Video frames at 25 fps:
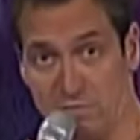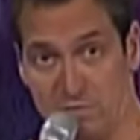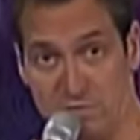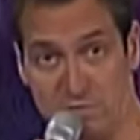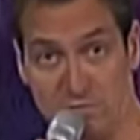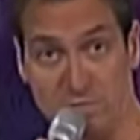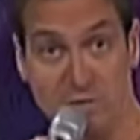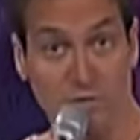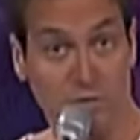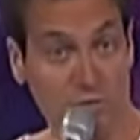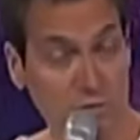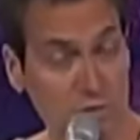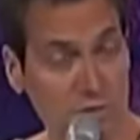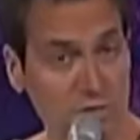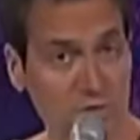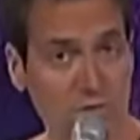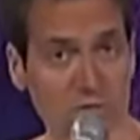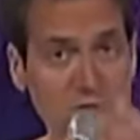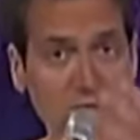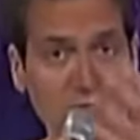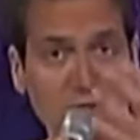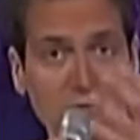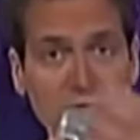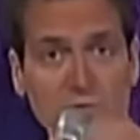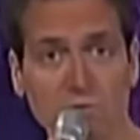Das wäre
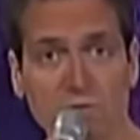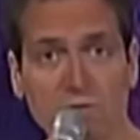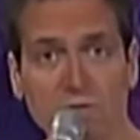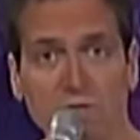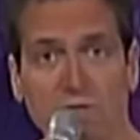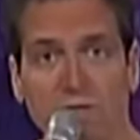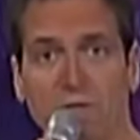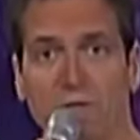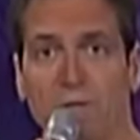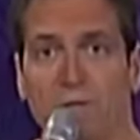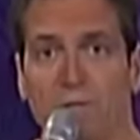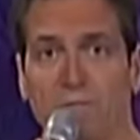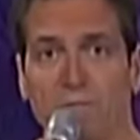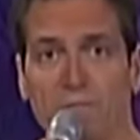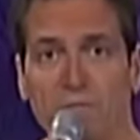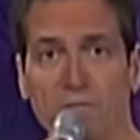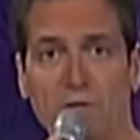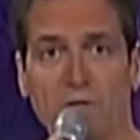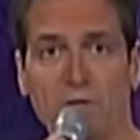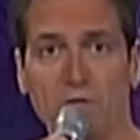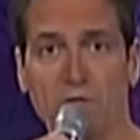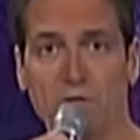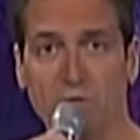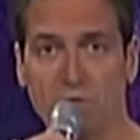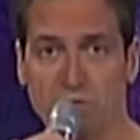durchaus ein Grund,
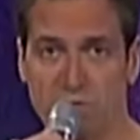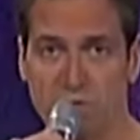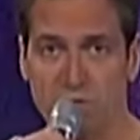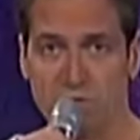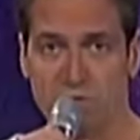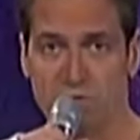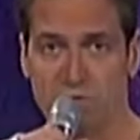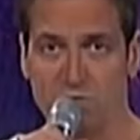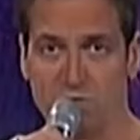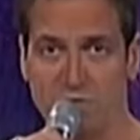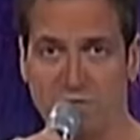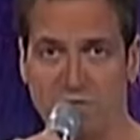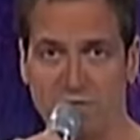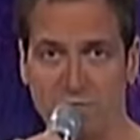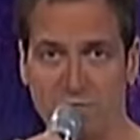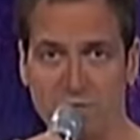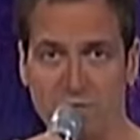glücklich zu sein.